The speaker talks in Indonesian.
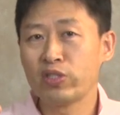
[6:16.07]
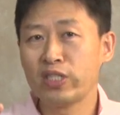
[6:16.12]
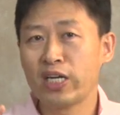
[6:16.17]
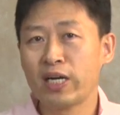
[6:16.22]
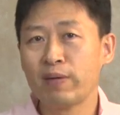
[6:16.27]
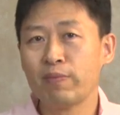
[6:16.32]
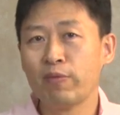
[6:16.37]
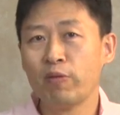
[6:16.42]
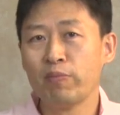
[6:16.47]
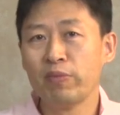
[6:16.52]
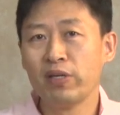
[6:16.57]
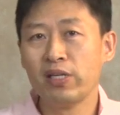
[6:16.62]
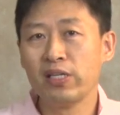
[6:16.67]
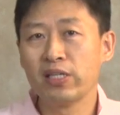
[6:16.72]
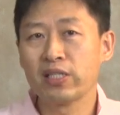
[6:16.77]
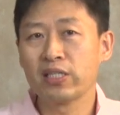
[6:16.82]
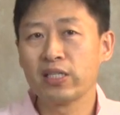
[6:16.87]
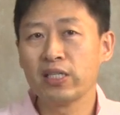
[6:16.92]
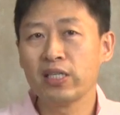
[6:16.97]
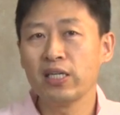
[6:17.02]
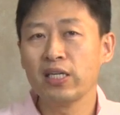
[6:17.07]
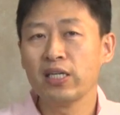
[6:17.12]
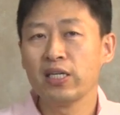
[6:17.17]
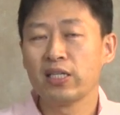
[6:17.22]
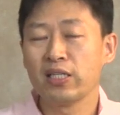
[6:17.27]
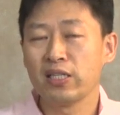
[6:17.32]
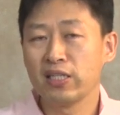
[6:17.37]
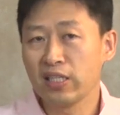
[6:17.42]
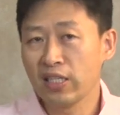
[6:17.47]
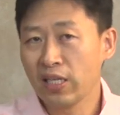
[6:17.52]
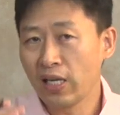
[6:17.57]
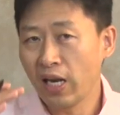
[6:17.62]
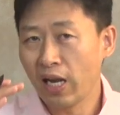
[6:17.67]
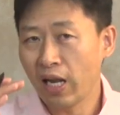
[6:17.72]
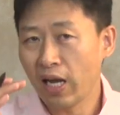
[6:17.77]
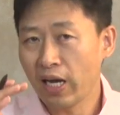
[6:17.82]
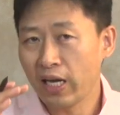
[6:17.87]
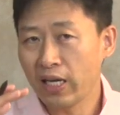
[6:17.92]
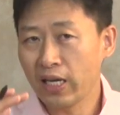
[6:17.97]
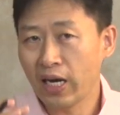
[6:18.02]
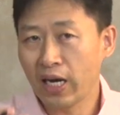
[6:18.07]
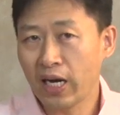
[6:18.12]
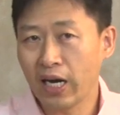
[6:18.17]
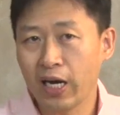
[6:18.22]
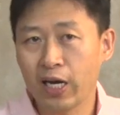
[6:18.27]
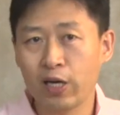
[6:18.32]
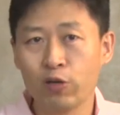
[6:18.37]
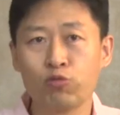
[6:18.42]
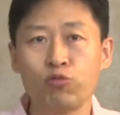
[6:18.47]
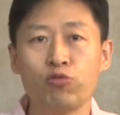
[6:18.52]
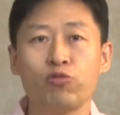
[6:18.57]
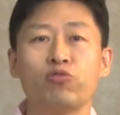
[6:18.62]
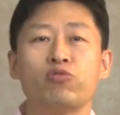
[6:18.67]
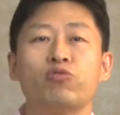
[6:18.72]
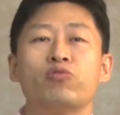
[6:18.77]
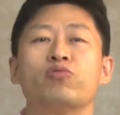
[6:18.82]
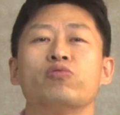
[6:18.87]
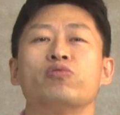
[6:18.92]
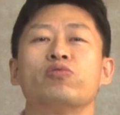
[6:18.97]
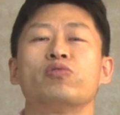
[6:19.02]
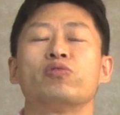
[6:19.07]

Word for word: yang memiliki nilai yang agung